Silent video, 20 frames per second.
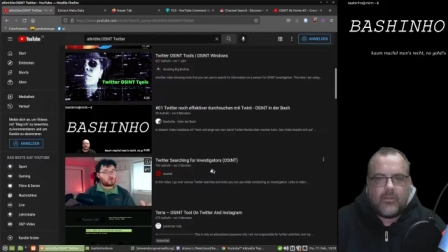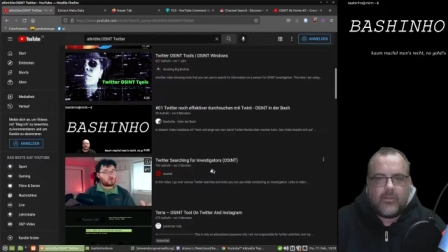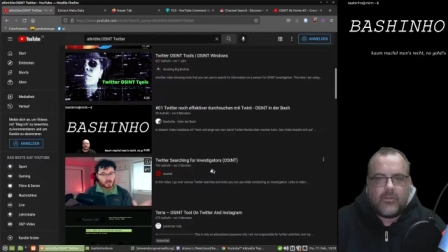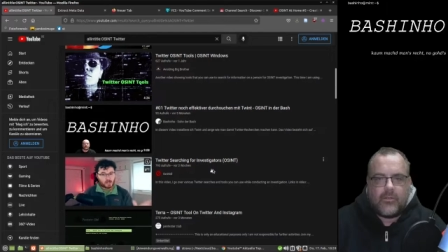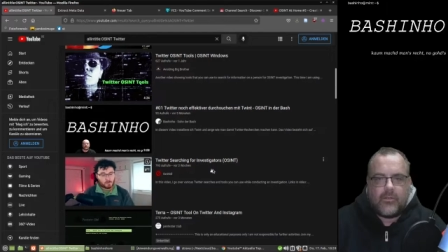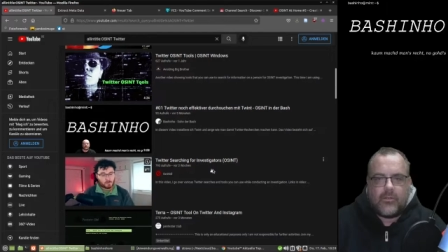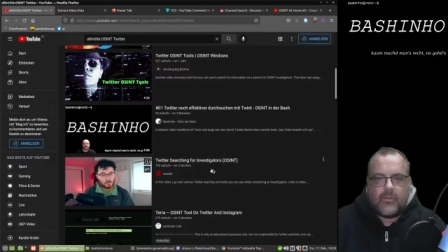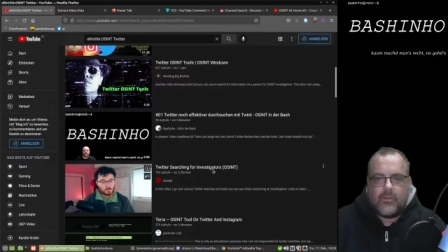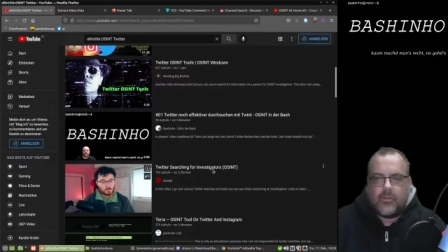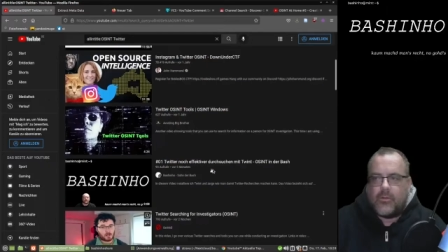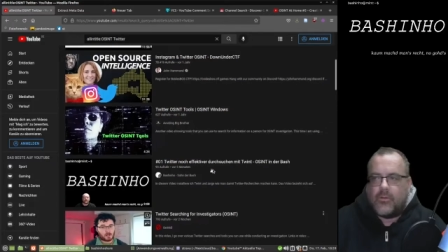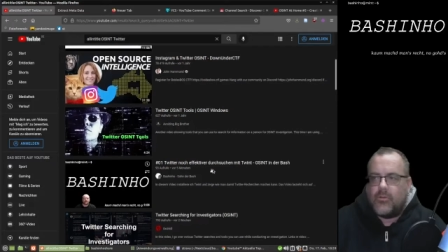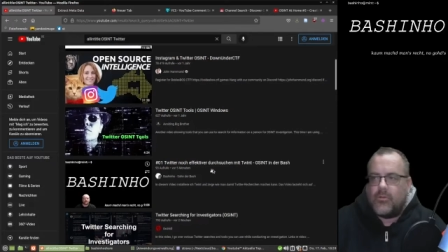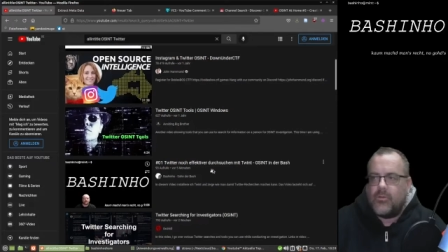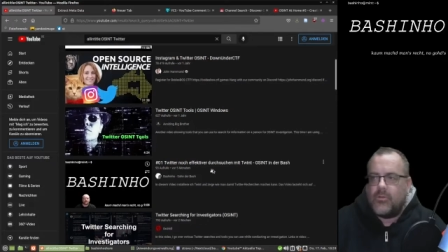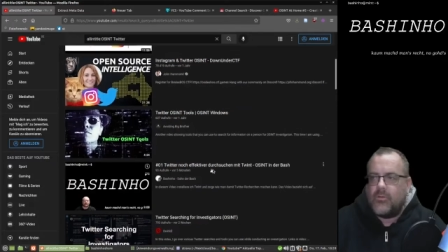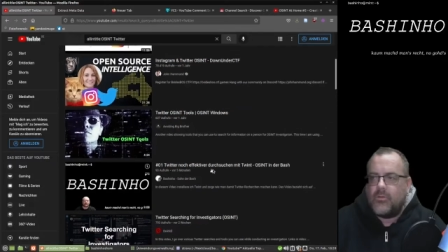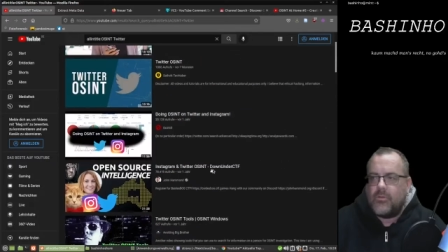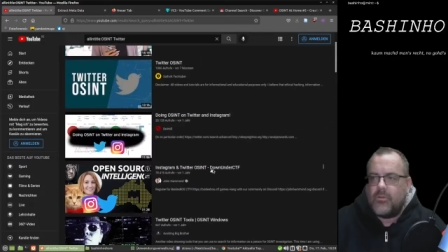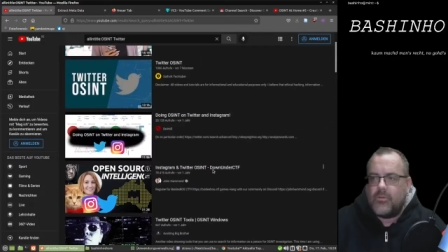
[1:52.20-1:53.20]
Genau.
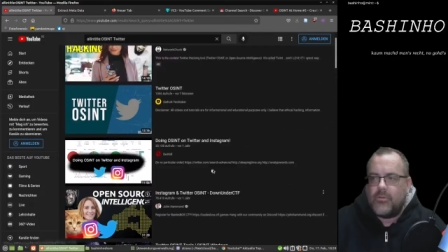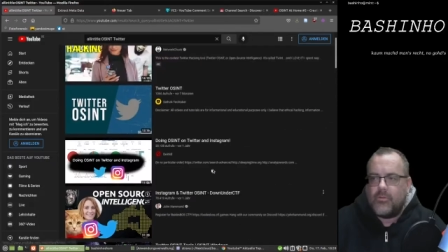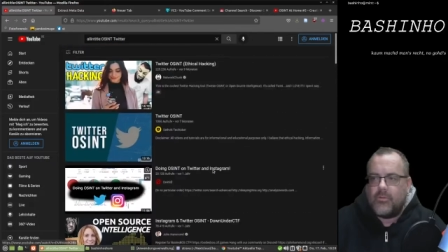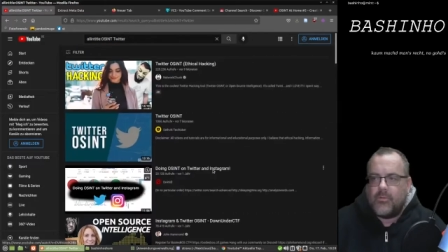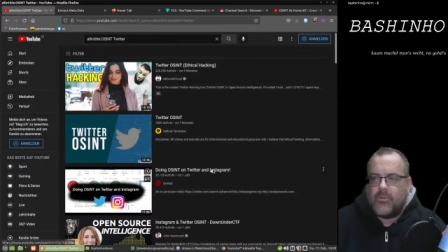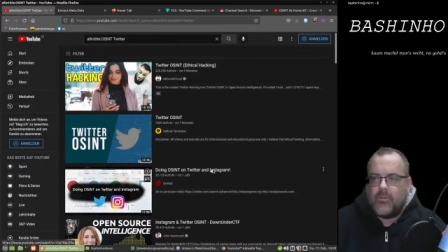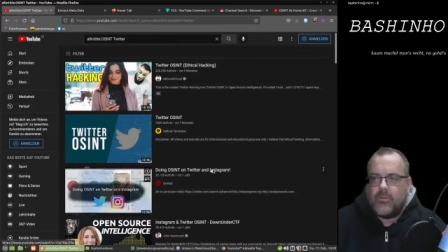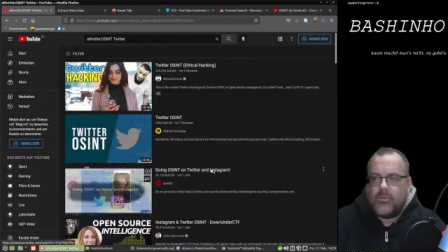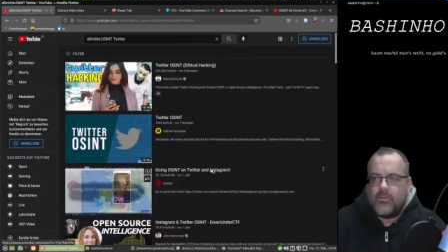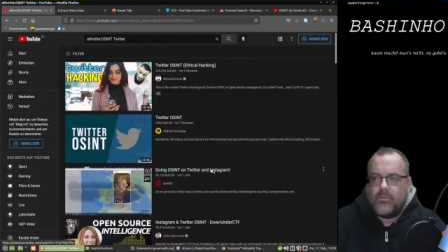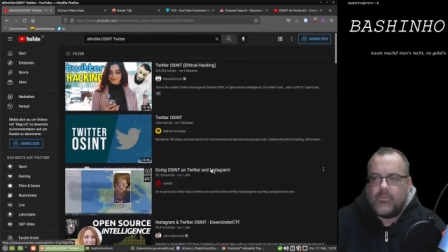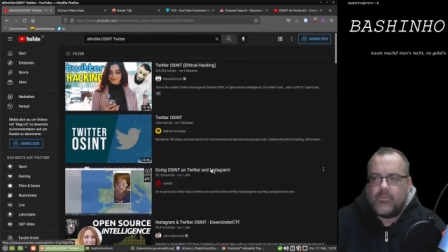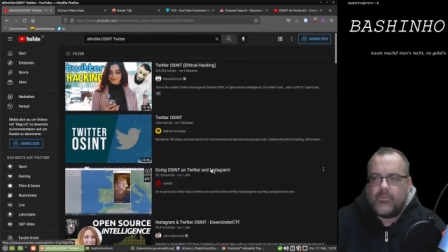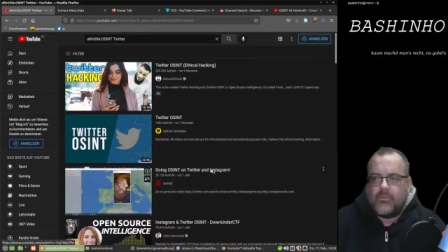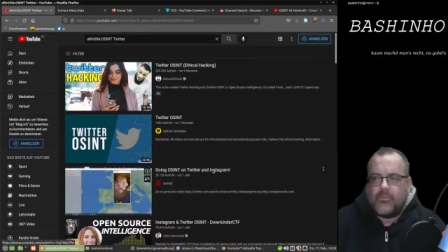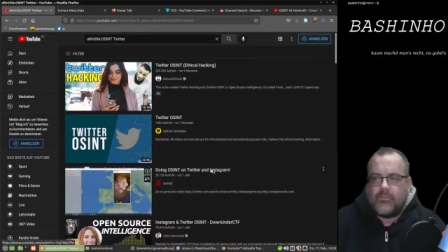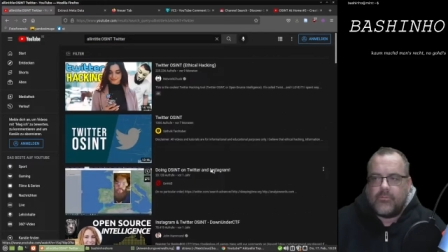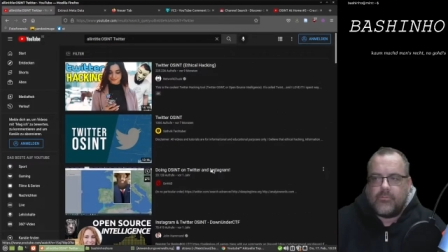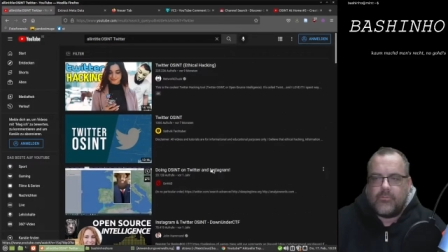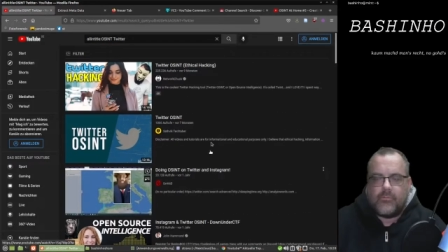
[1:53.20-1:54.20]

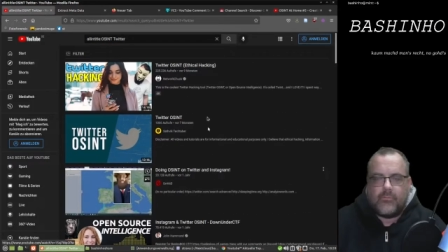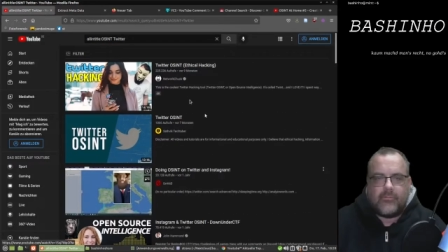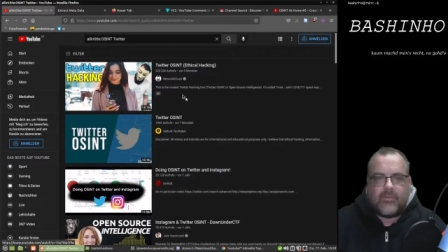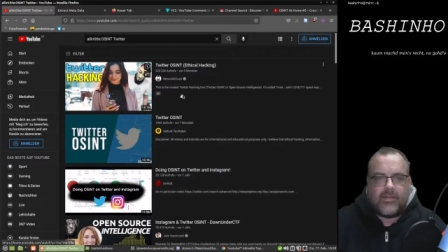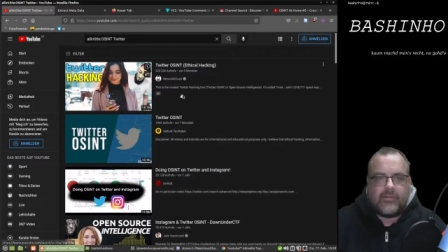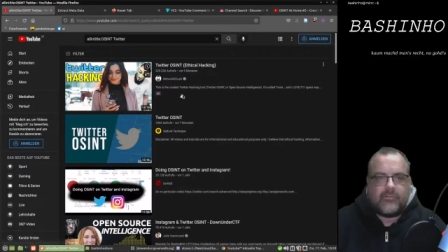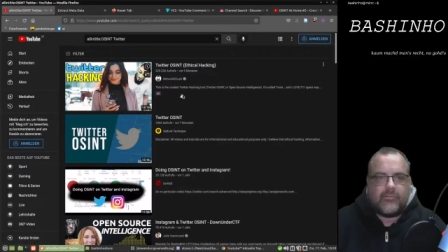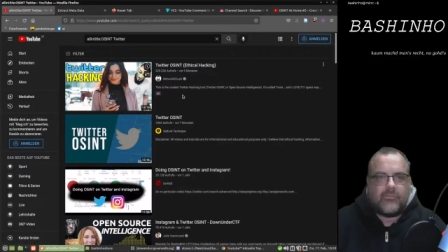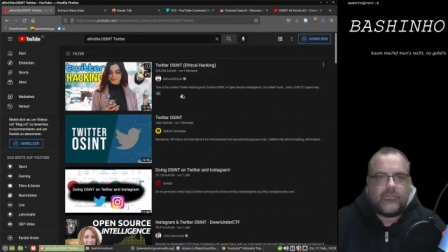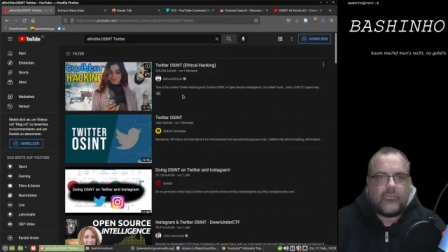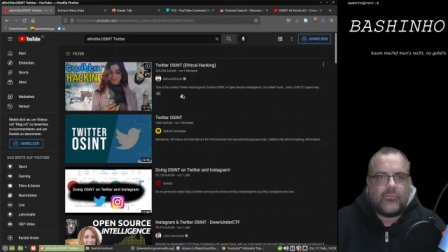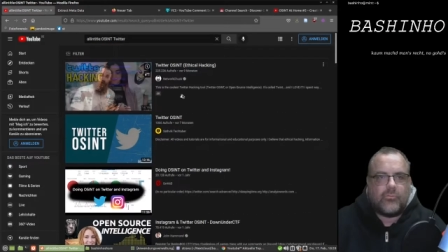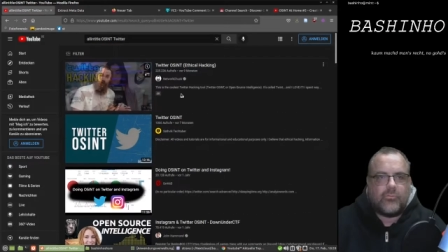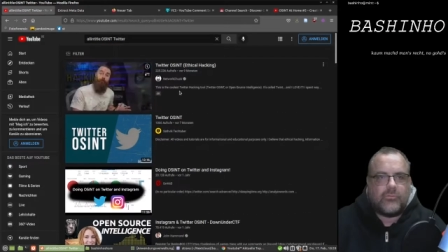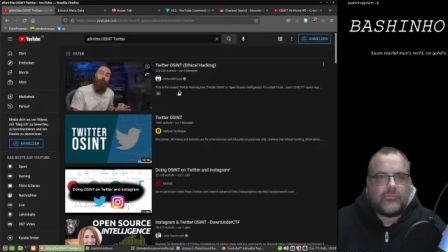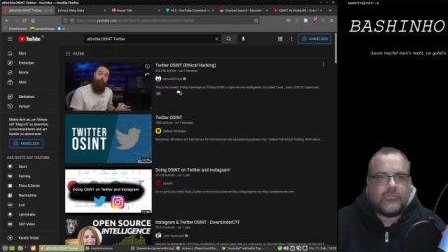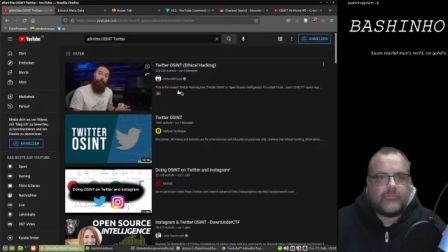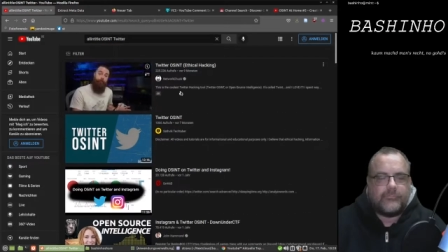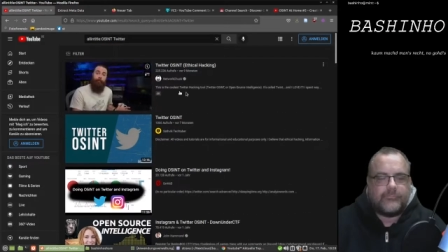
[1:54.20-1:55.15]
Soweit, so gut.